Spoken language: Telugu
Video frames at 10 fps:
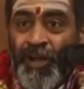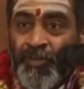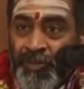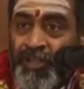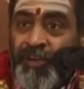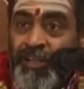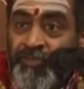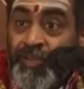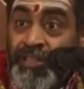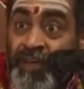అటువంటి వాళ్ళు
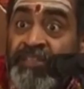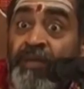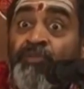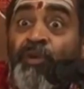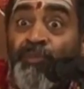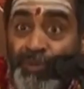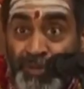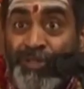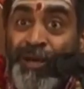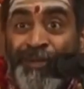అందరూ దేవతా
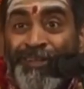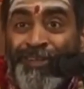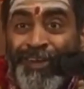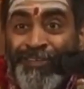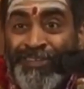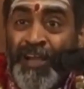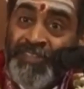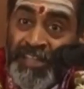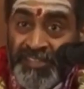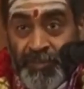సంభూతులు సామాన్యులు కాదు
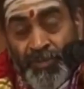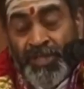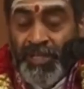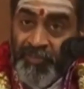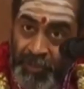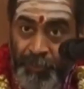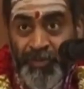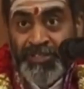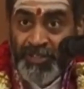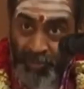దేవతా సంభూతులైనా
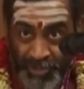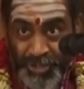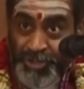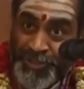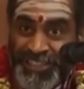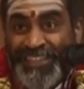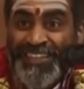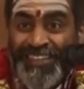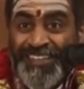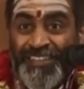వెళ్ళిపోవలసిందే వచ్చిన చోటికి
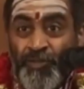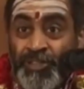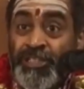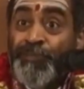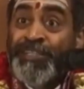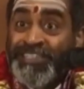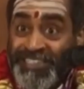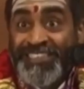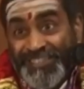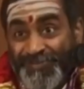వచ్చిన పని
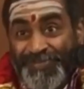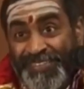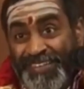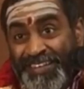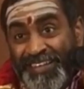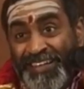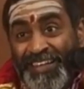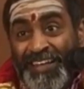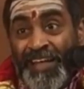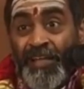చేసి
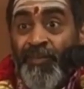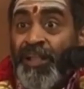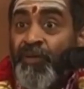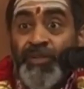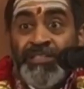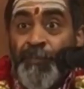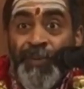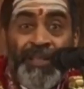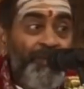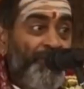కానీ వాళ్ళు ఎవరు
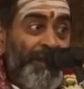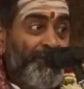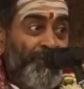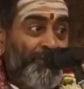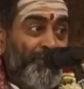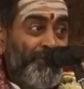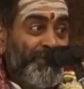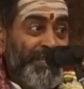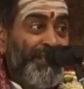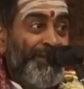చంపలేరు వాళ్ళతో యుద్ధం
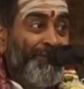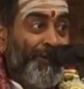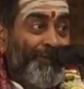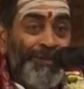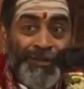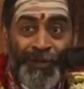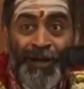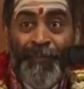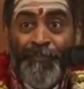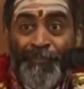చేయలేరు అటువంటి
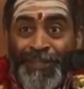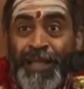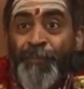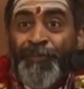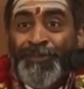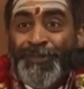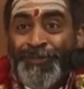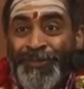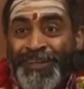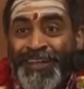
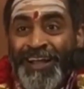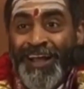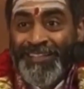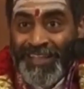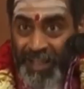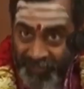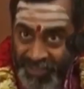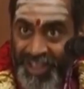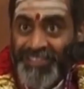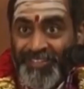మహాప్రతాపవంతులు అందుకే
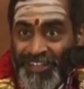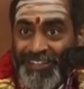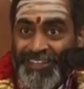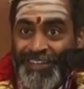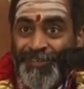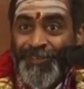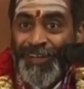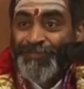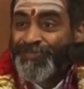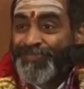అంత ఆశ వీళ్ళిద్దరికీ కూడా